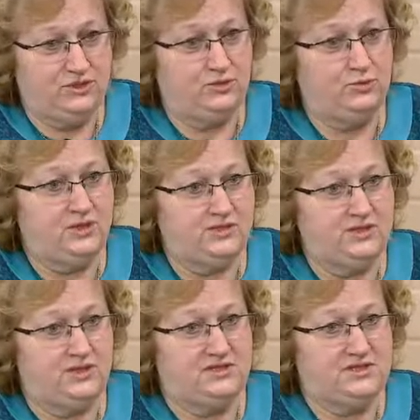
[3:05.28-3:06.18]

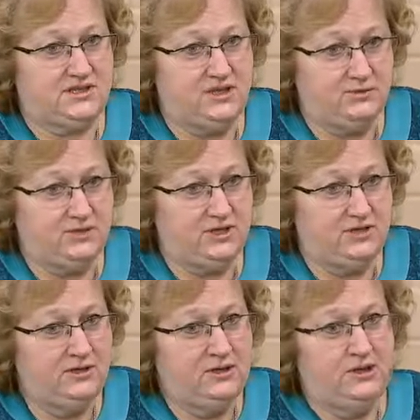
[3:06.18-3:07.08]
румынские скрипки,
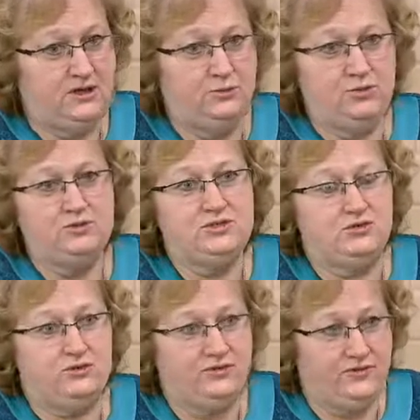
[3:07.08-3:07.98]

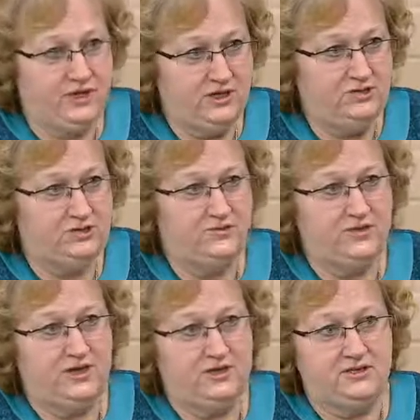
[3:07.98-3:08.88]
японскую флейту, два
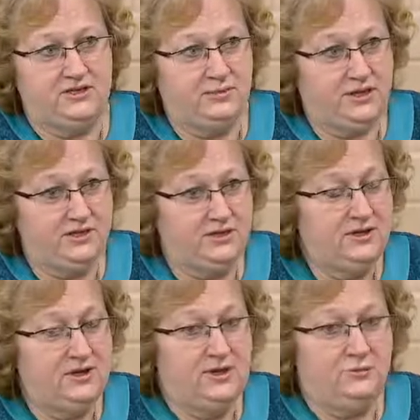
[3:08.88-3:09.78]
электропиано.
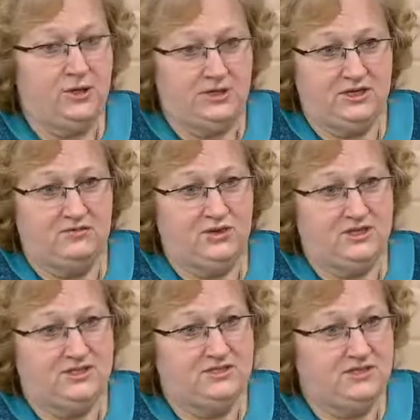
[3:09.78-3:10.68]
Мало того,
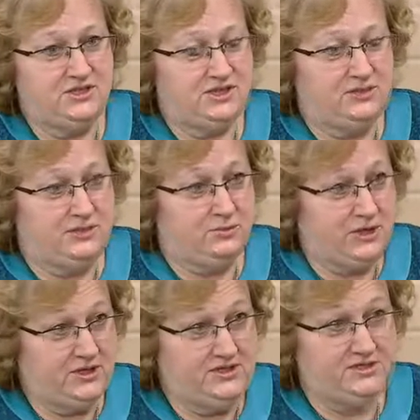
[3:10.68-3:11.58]
если сначала нам
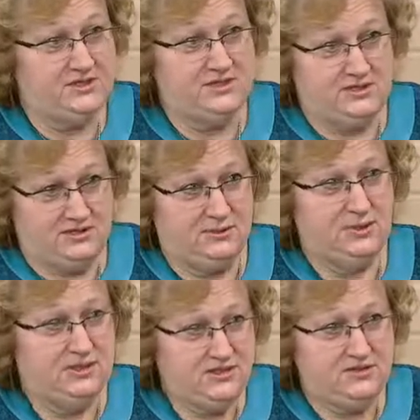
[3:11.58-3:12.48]
приходилось сидеть на
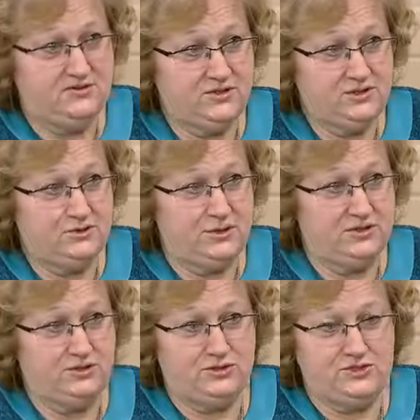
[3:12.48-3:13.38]
пластиковых стульях,
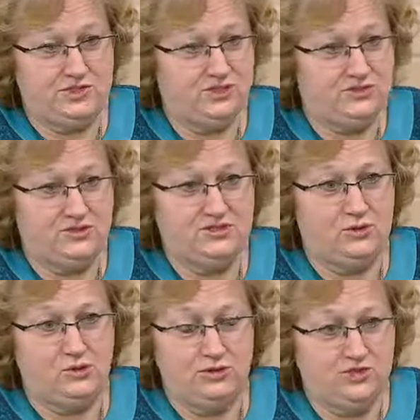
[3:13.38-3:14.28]
то сейчас у нас
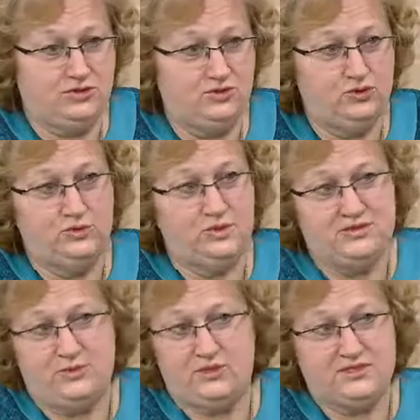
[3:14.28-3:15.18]
очень удобные
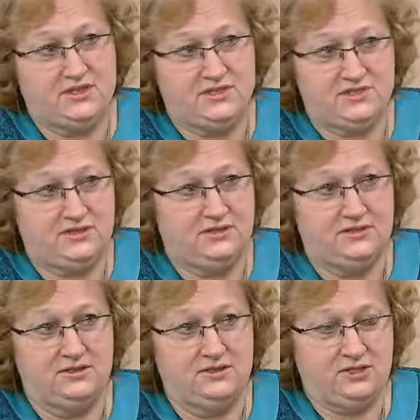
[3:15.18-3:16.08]
испанские
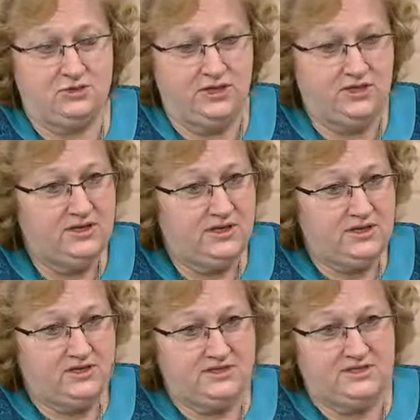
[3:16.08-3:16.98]
раскладные стулья,
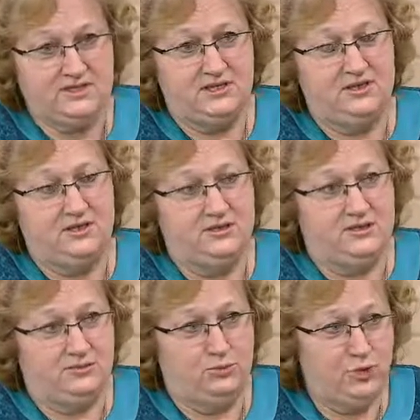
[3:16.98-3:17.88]
стационарные
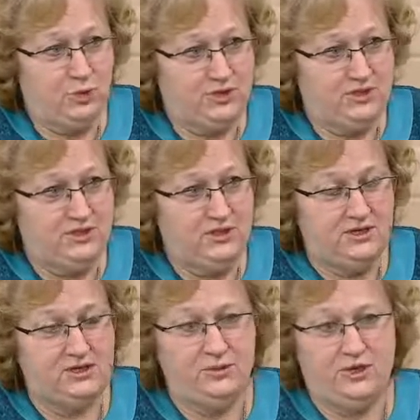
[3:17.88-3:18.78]
пульты, и
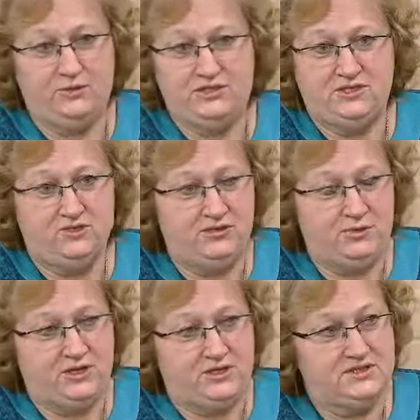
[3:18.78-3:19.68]
мы репетируем в
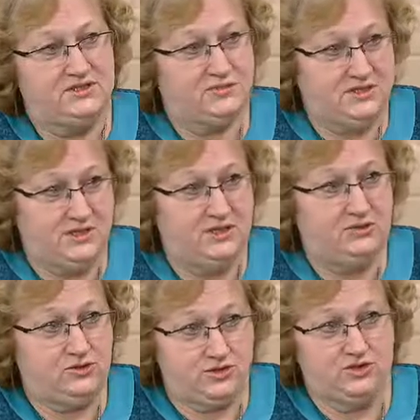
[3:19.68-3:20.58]
прекрасном зале,
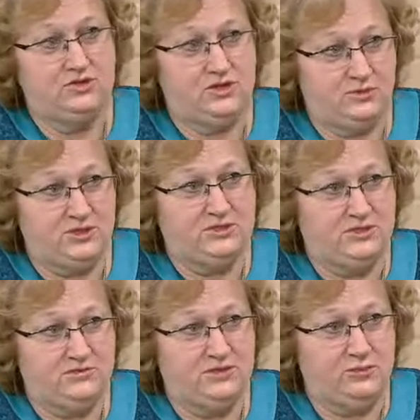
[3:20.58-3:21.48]
только что
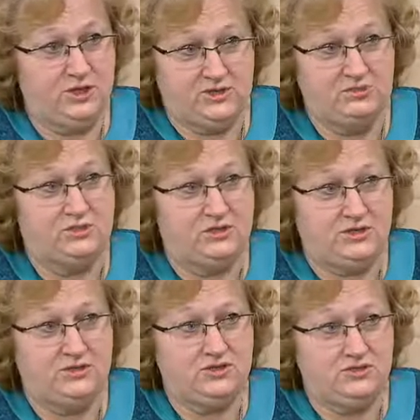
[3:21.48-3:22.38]
отремонтированной пятой
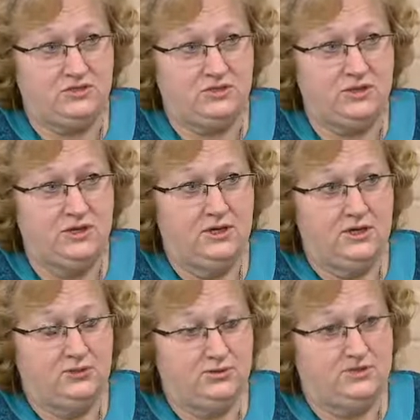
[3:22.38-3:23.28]
музыкальной школы.
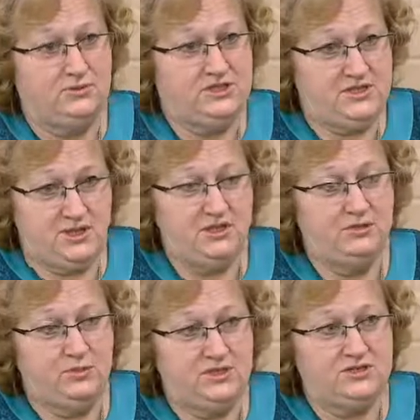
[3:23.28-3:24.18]
То есть материальная
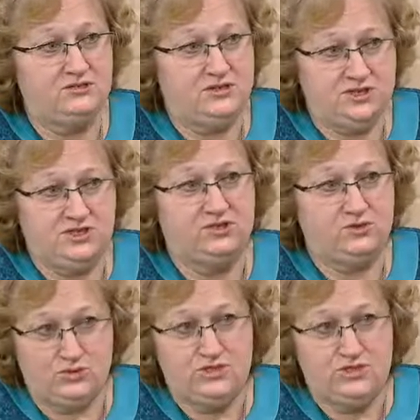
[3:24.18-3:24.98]
база у нас сейчас очень